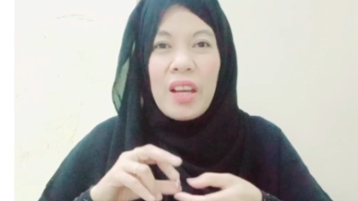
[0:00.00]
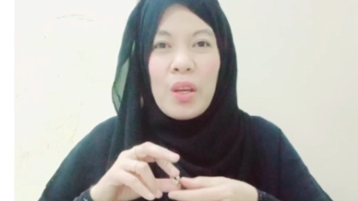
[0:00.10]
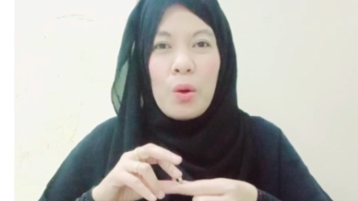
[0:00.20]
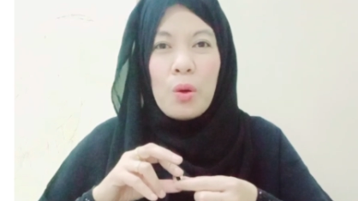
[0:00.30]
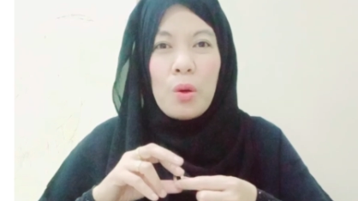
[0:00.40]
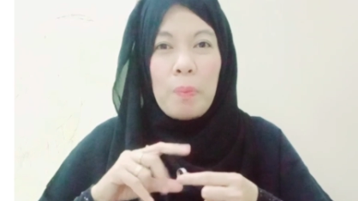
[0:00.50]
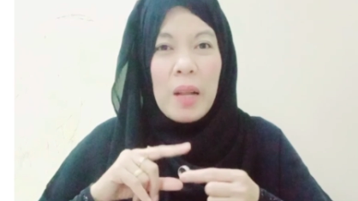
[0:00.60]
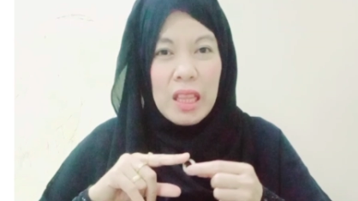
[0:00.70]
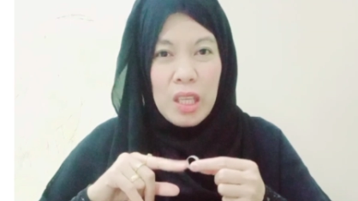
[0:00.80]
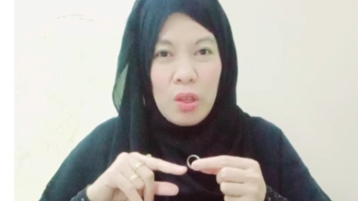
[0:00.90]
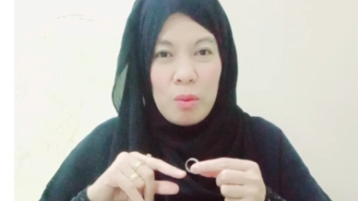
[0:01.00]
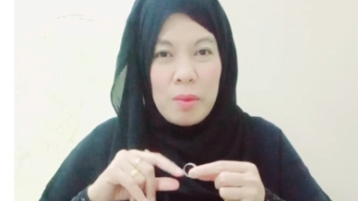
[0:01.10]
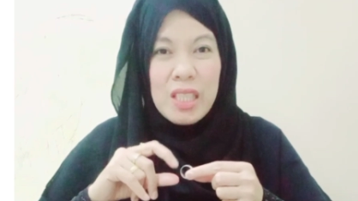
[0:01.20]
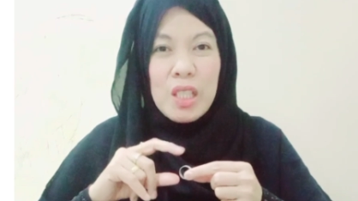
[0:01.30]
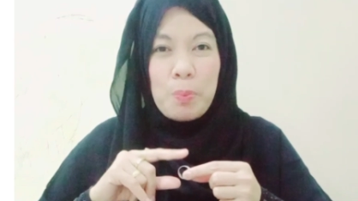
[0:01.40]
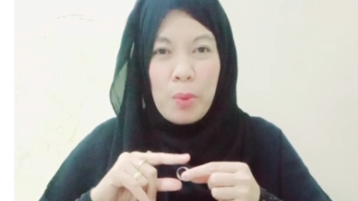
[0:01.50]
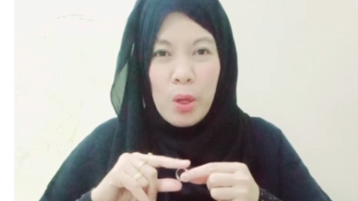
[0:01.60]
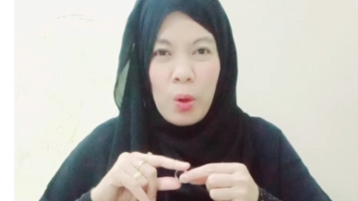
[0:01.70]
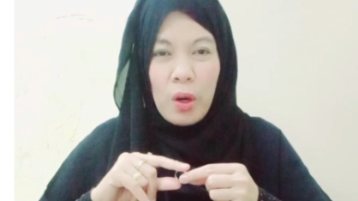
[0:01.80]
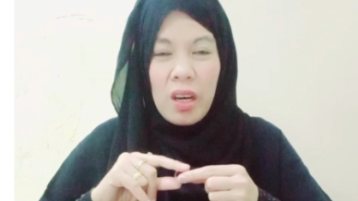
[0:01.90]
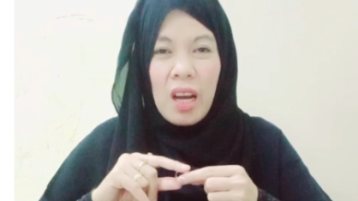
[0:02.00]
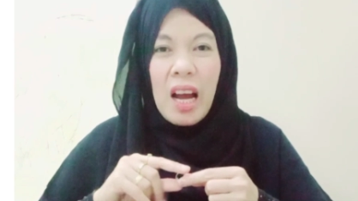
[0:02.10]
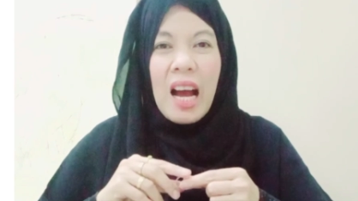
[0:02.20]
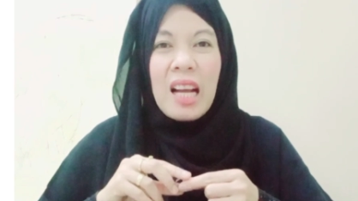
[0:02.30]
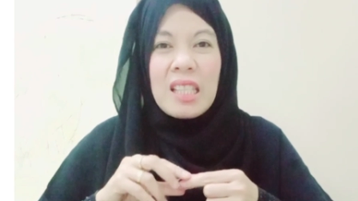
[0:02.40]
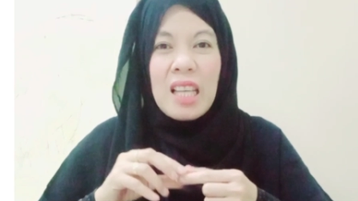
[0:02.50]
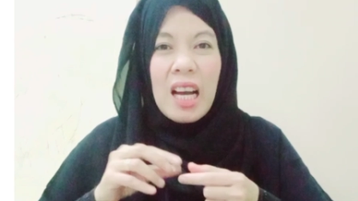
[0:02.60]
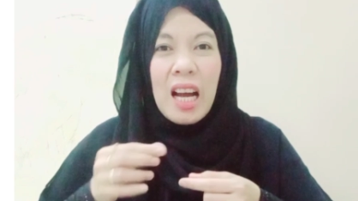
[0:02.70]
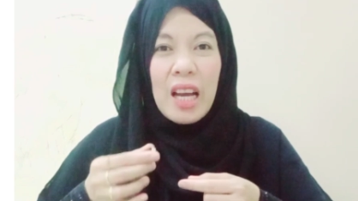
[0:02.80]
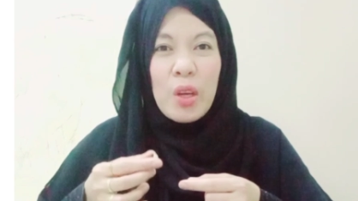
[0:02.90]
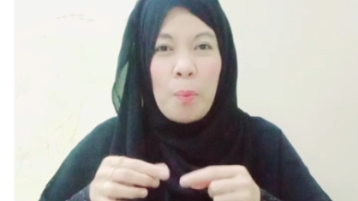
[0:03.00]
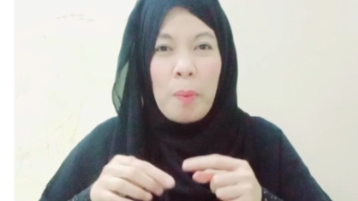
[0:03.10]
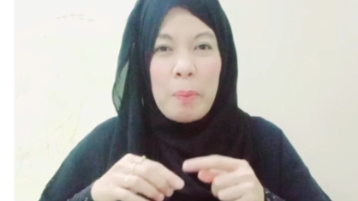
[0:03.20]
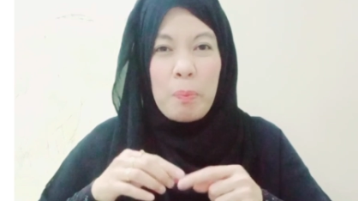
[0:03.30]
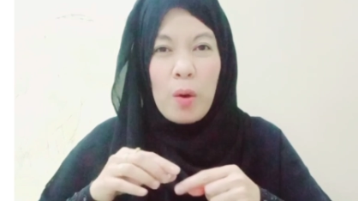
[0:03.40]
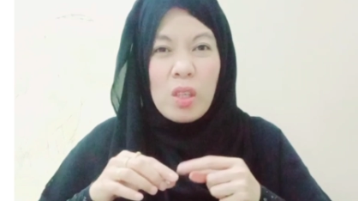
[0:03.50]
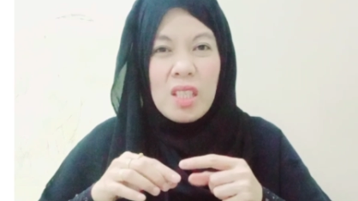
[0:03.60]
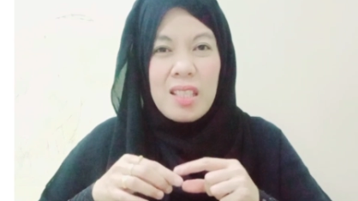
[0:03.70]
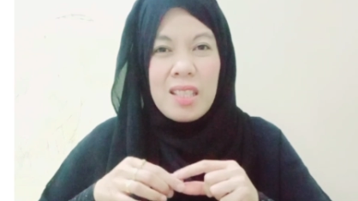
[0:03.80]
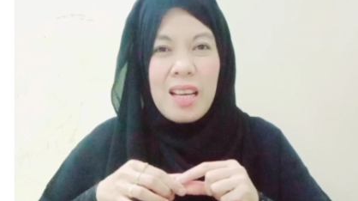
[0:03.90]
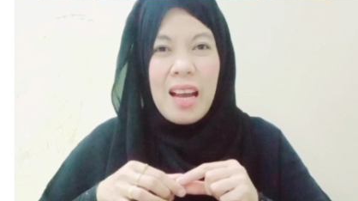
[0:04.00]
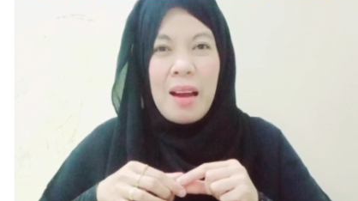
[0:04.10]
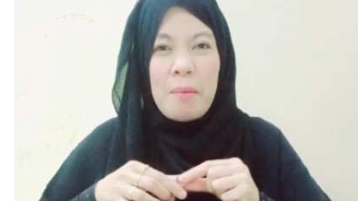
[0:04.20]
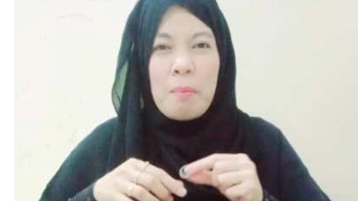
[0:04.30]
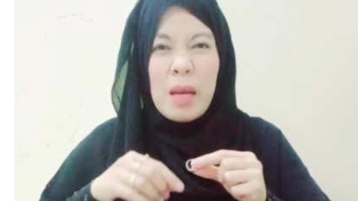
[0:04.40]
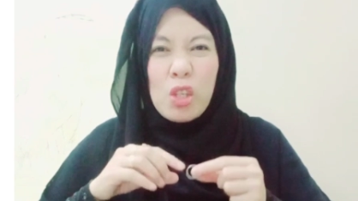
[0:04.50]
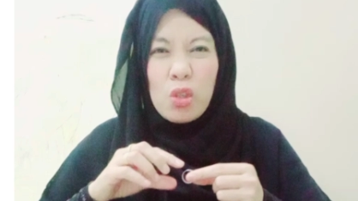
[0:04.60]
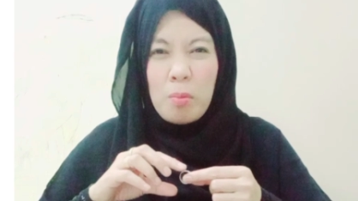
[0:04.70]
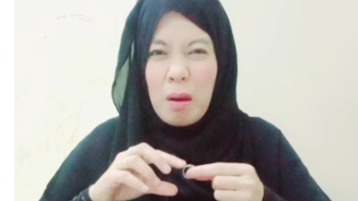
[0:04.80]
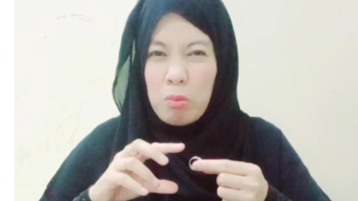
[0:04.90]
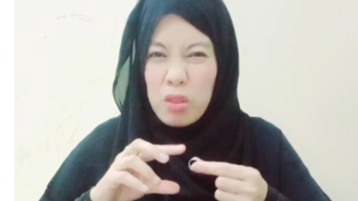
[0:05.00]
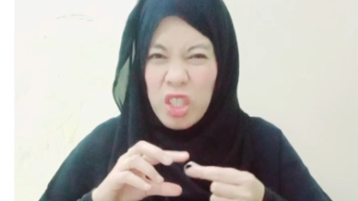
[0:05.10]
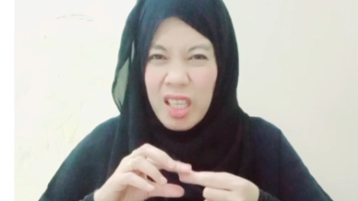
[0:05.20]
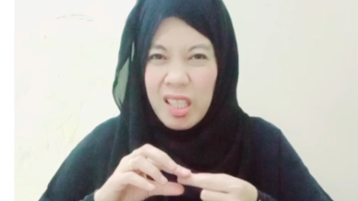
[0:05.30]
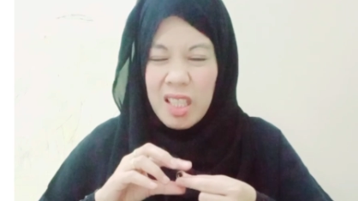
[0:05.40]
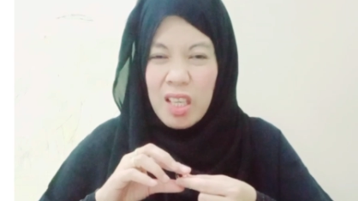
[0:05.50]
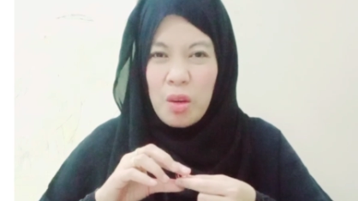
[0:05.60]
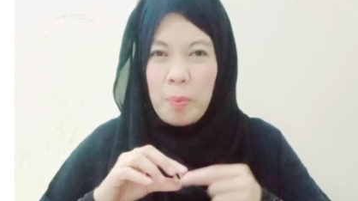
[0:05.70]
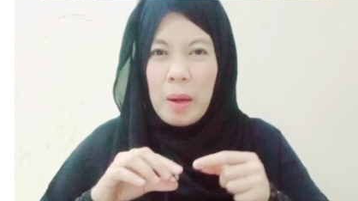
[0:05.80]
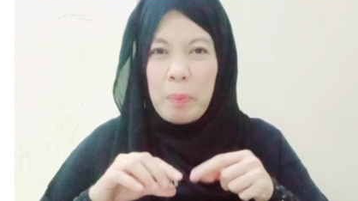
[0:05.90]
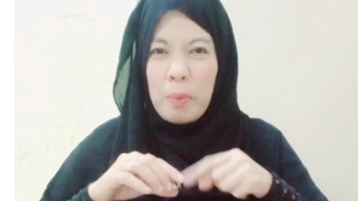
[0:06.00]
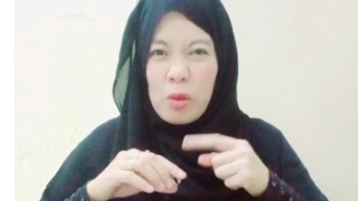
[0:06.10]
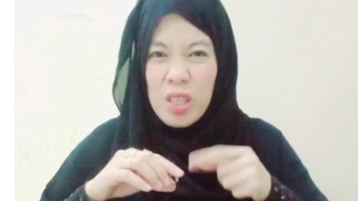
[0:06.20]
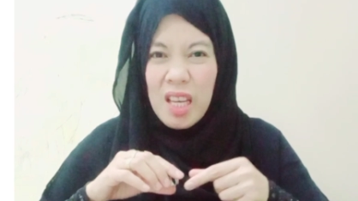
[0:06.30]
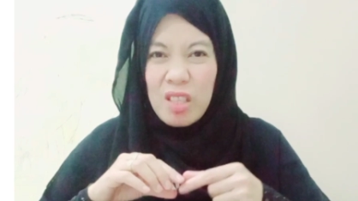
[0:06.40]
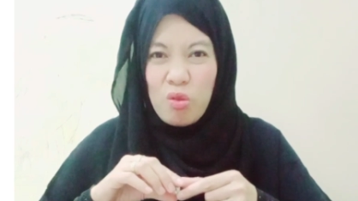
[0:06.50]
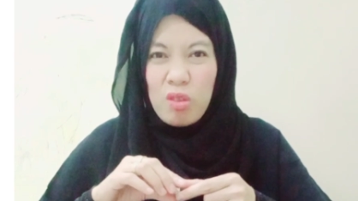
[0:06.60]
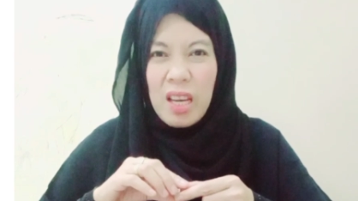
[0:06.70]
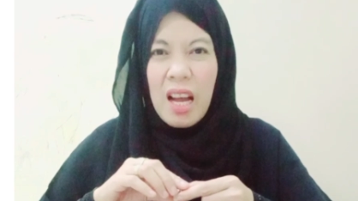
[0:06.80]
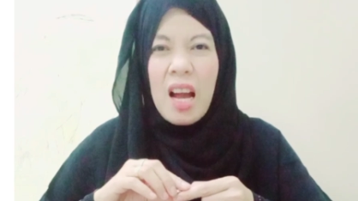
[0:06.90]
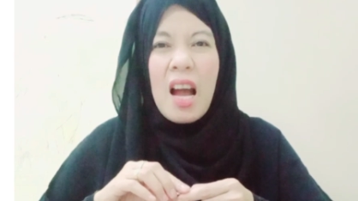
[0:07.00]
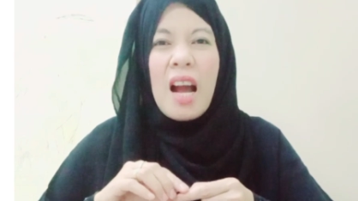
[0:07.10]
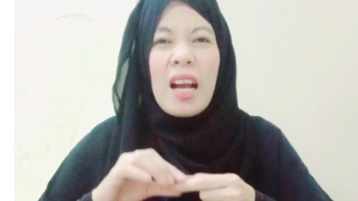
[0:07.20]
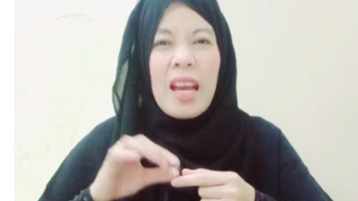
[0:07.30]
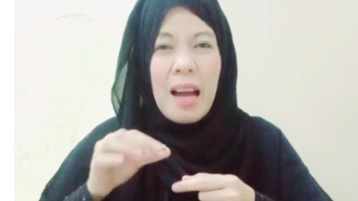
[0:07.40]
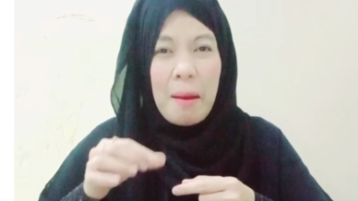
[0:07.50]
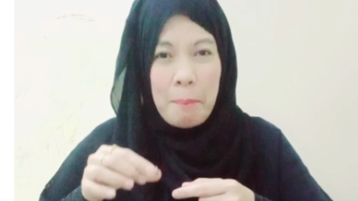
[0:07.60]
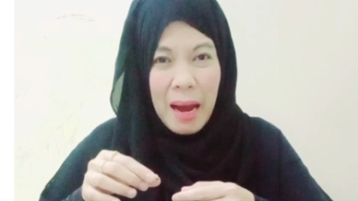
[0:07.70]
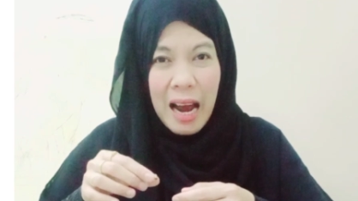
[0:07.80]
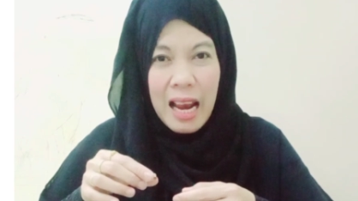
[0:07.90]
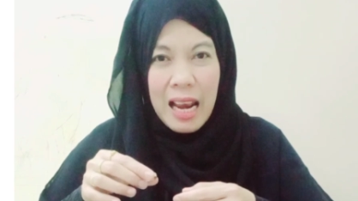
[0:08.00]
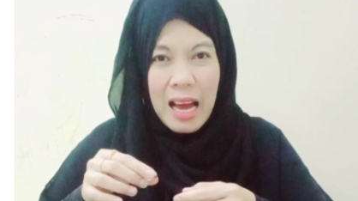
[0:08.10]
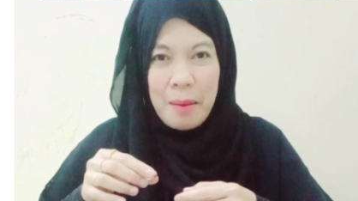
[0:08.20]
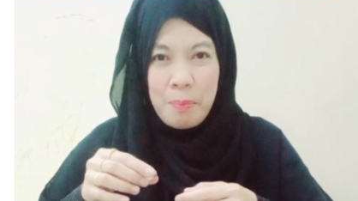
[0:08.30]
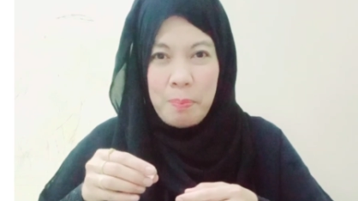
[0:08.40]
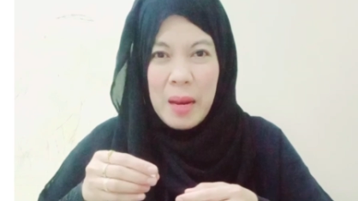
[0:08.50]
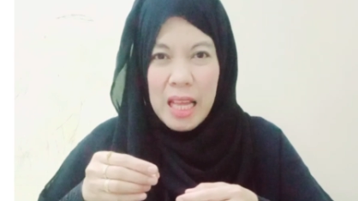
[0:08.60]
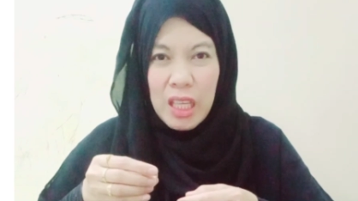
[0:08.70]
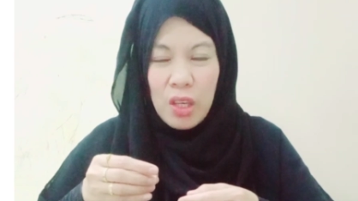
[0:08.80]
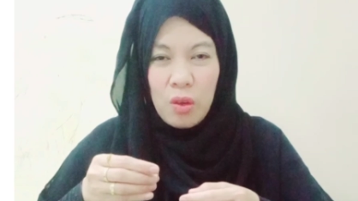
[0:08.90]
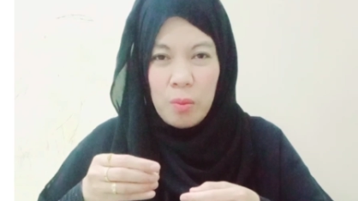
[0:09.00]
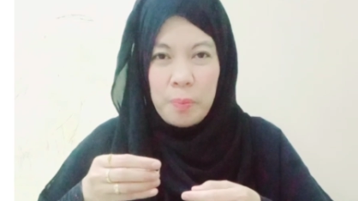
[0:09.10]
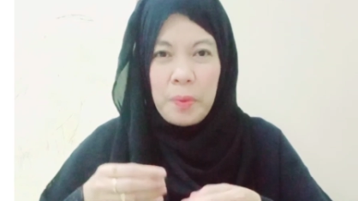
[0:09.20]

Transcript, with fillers: Yung platinum is pure at saka yung pag-process niya, medyo mabusisi yung pagproseso niya. Kaya mahal ang platinum.